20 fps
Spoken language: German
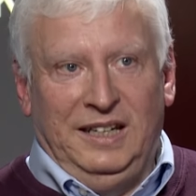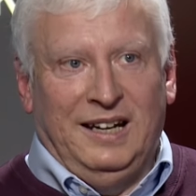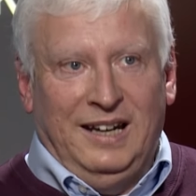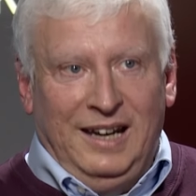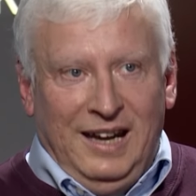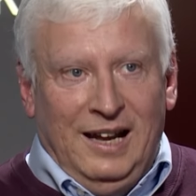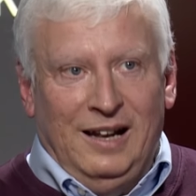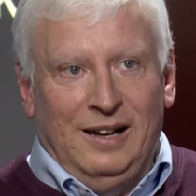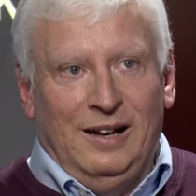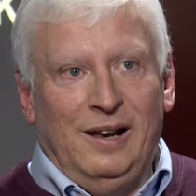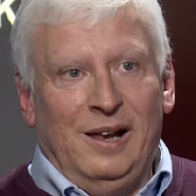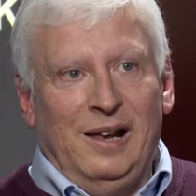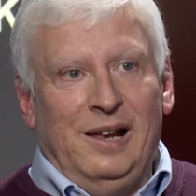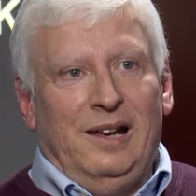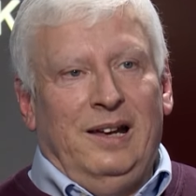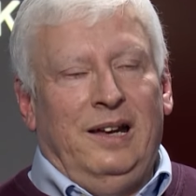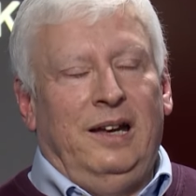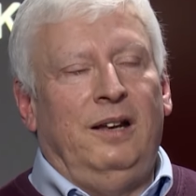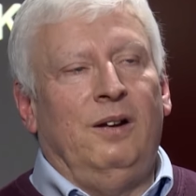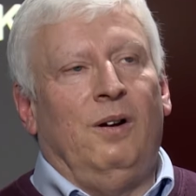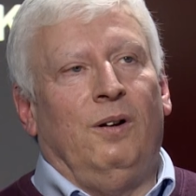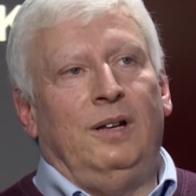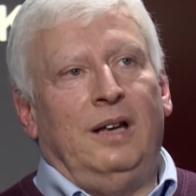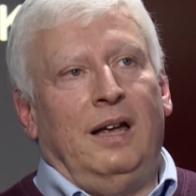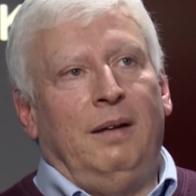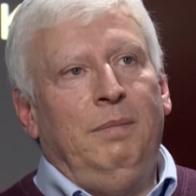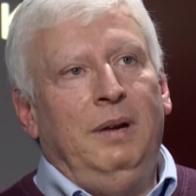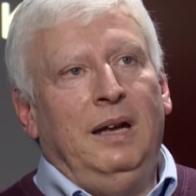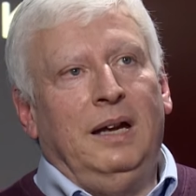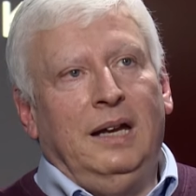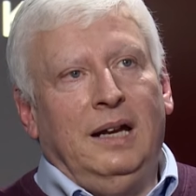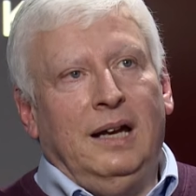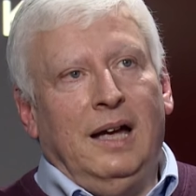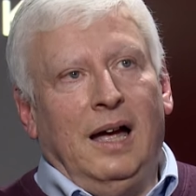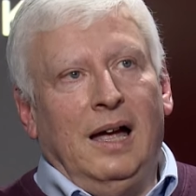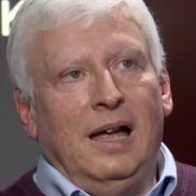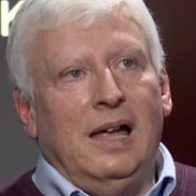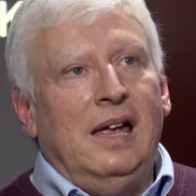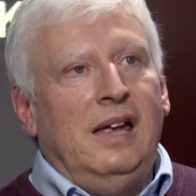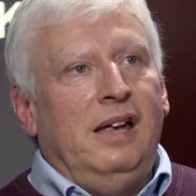Regel in
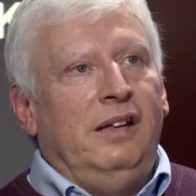Nordamerika.